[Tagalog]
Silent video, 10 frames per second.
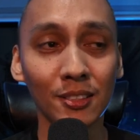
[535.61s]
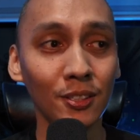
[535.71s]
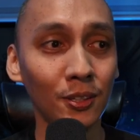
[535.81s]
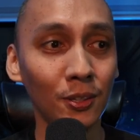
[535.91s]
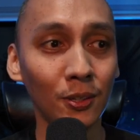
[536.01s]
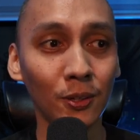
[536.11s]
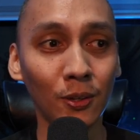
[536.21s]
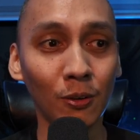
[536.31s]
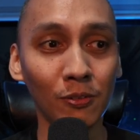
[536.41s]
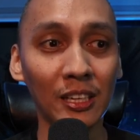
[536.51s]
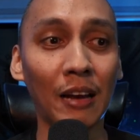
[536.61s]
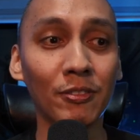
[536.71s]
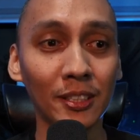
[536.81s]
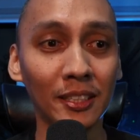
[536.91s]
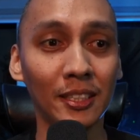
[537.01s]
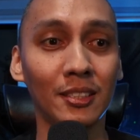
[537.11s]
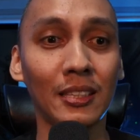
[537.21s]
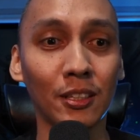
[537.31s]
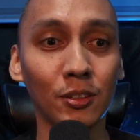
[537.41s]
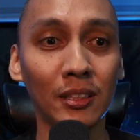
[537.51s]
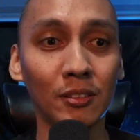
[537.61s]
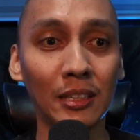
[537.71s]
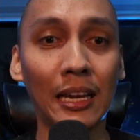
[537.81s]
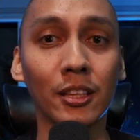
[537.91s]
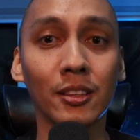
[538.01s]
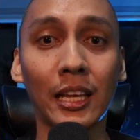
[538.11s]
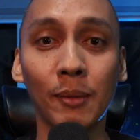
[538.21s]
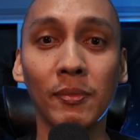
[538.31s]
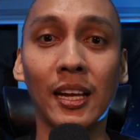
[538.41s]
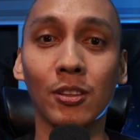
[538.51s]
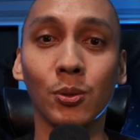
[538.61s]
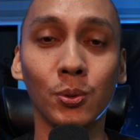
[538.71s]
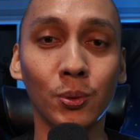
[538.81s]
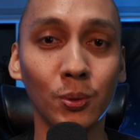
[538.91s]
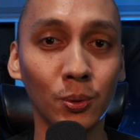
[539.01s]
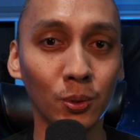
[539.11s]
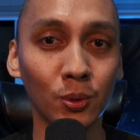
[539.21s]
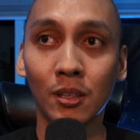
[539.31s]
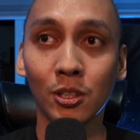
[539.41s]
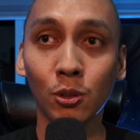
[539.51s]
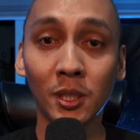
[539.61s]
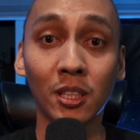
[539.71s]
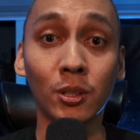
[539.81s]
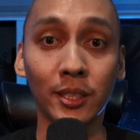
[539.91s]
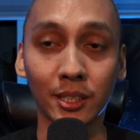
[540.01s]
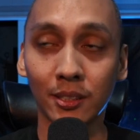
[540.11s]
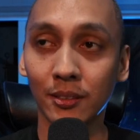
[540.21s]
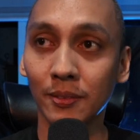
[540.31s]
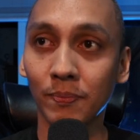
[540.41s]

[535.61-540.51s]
So hopefully after this, I could allot time na to resuming the course.